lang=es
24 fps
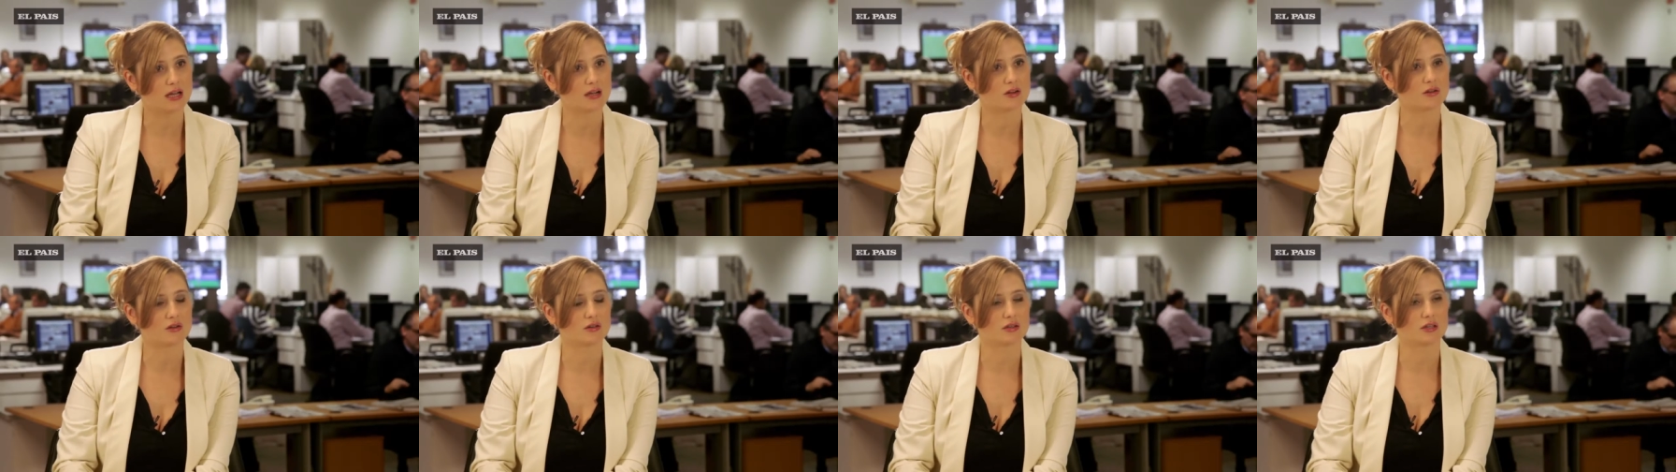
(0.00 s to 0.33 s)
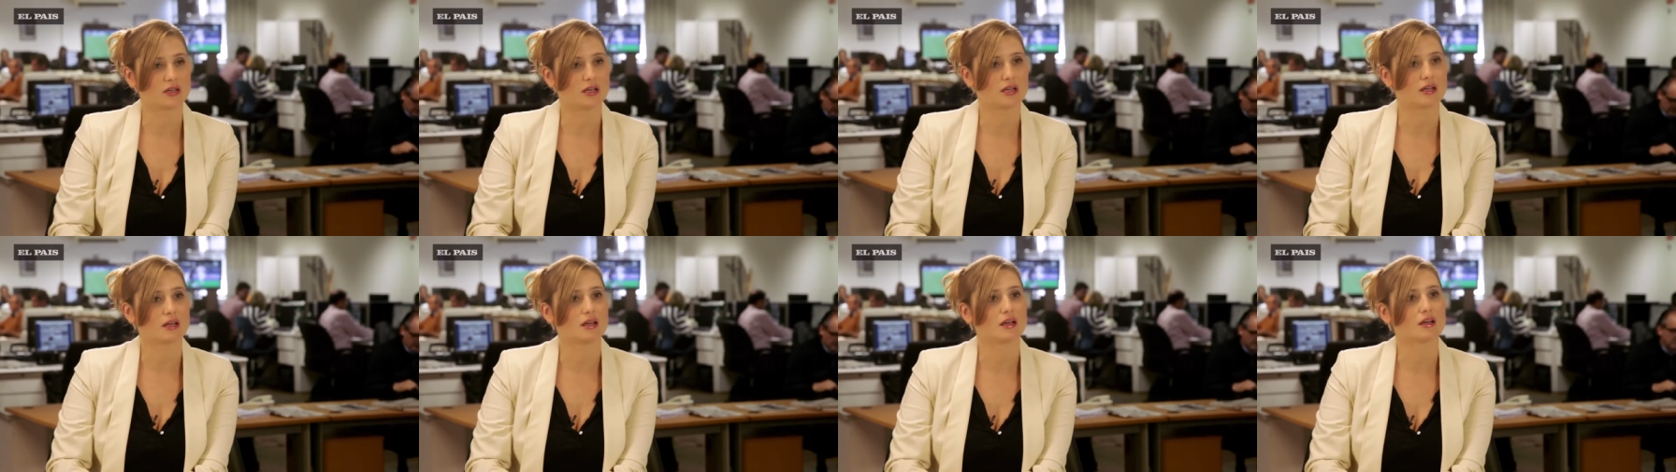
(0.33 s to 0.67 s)
con, el
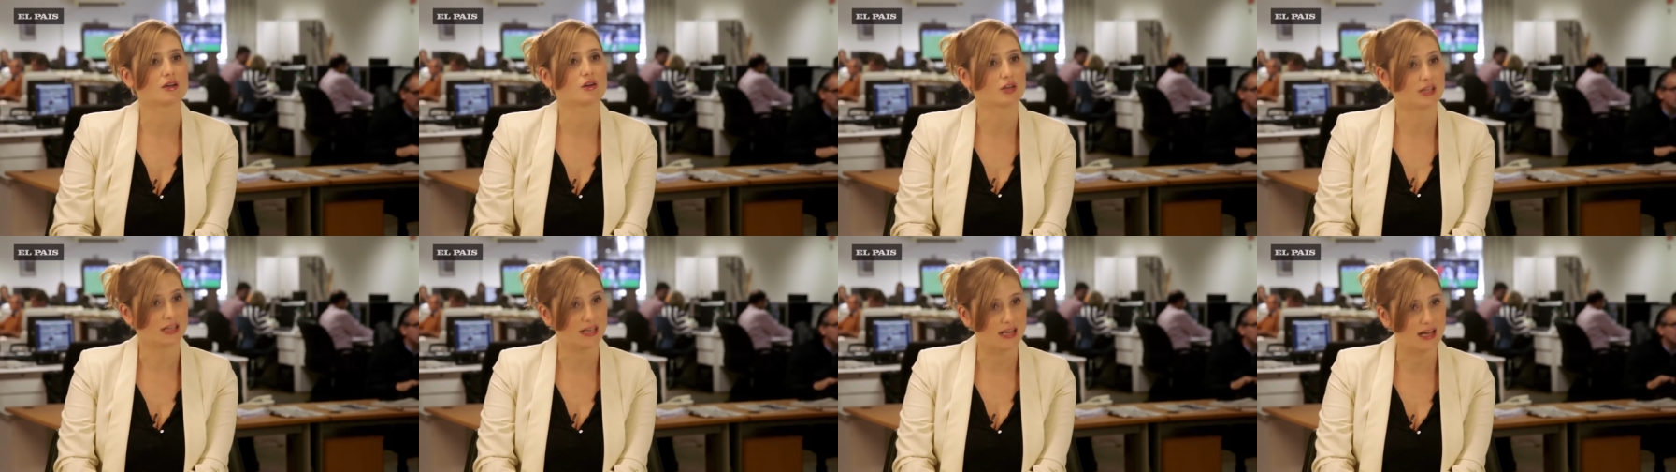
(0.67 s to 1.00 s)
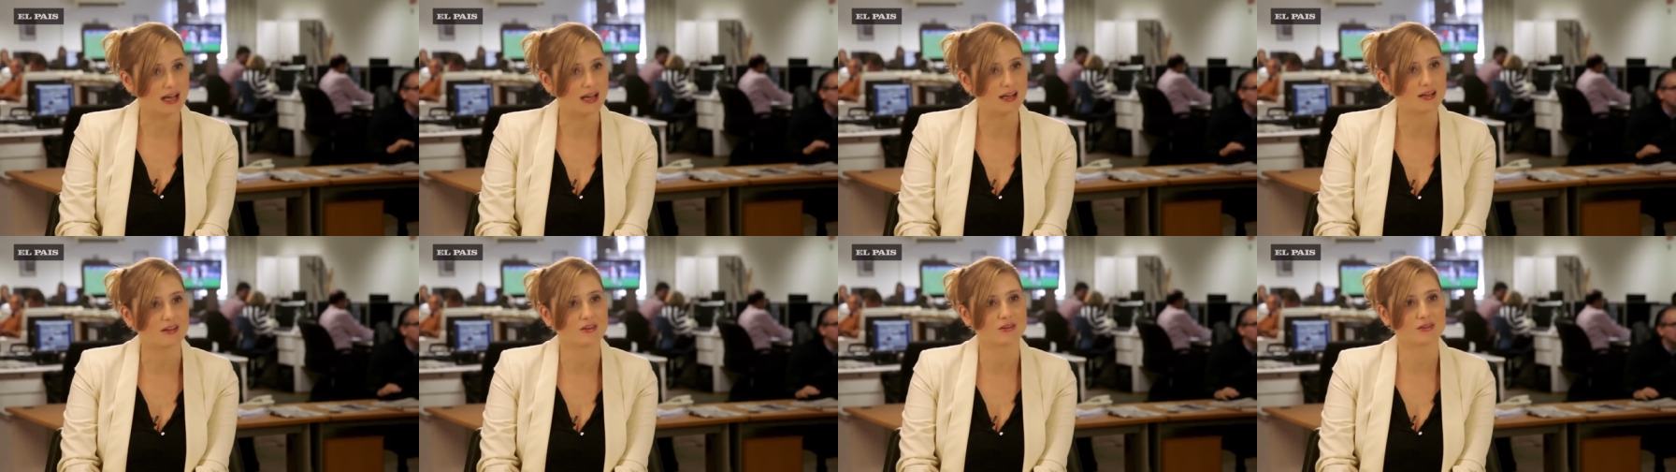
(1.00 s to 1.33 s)

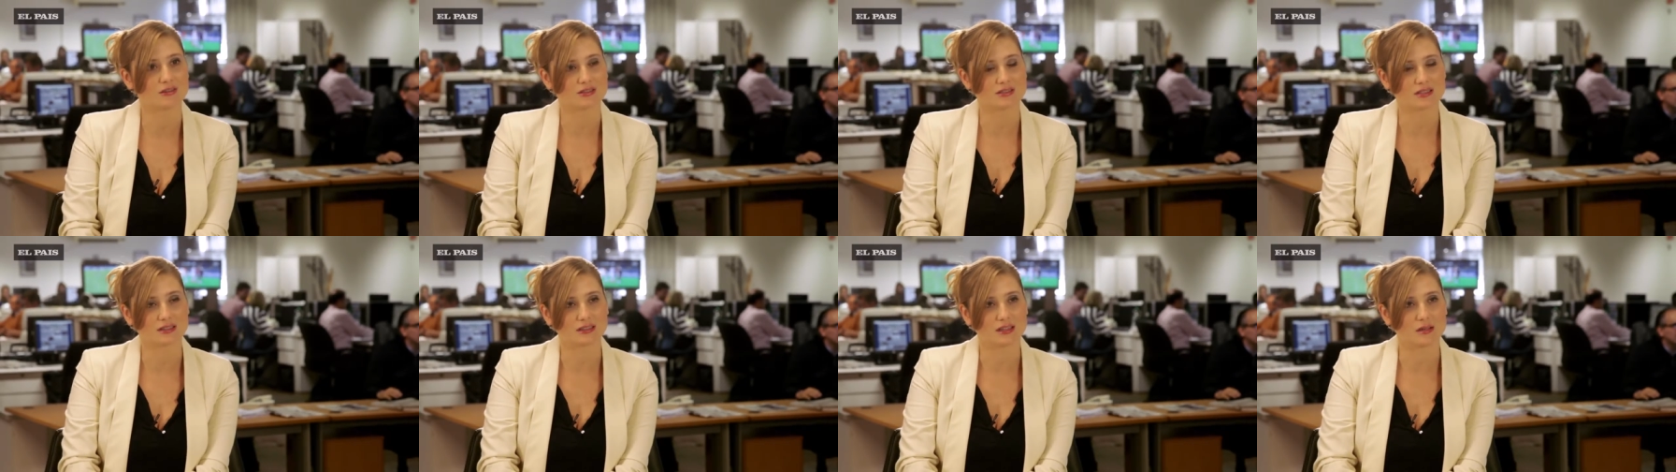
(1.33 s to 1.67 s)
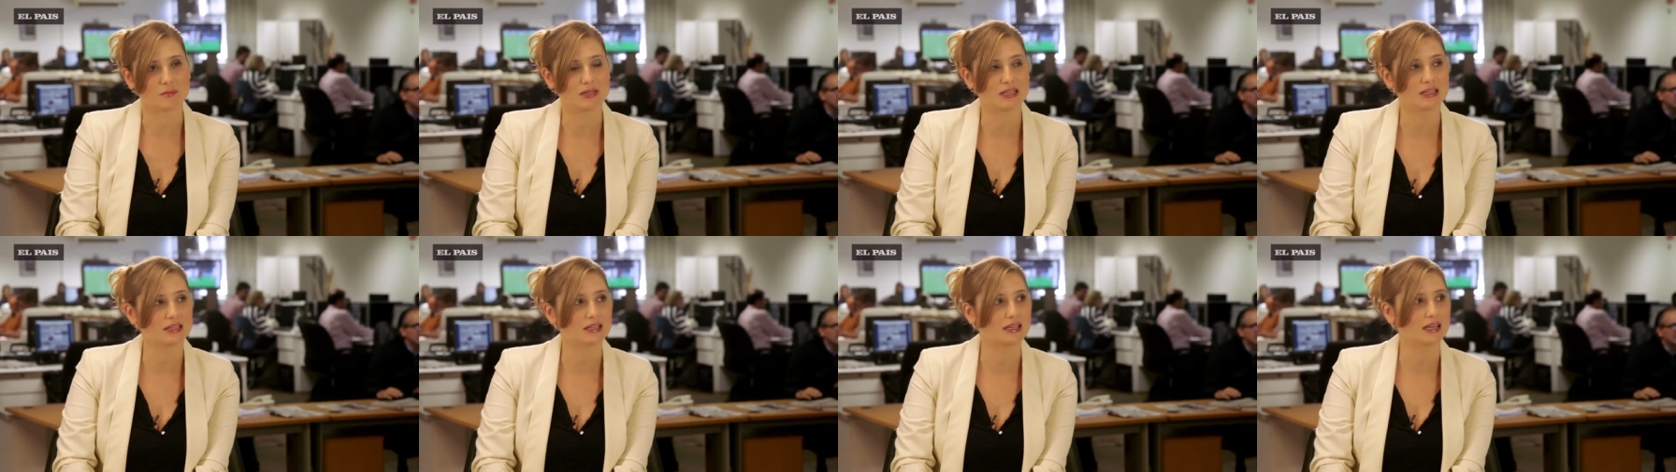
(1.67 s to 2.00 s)
agro.
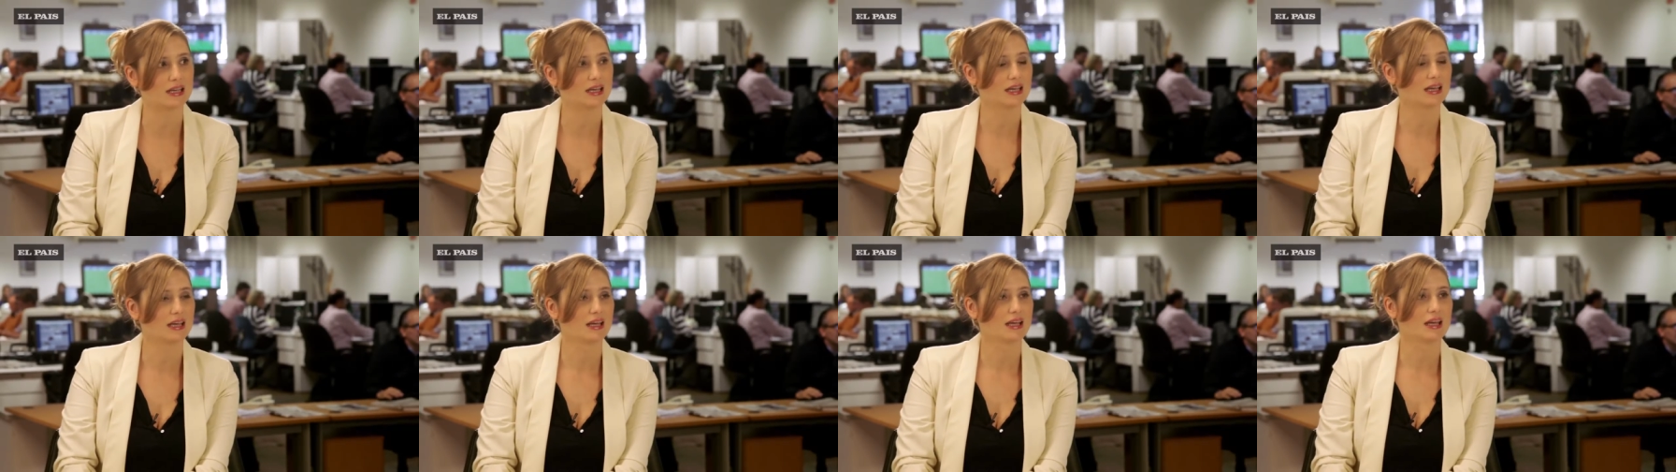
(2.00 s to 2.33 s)
exactamente.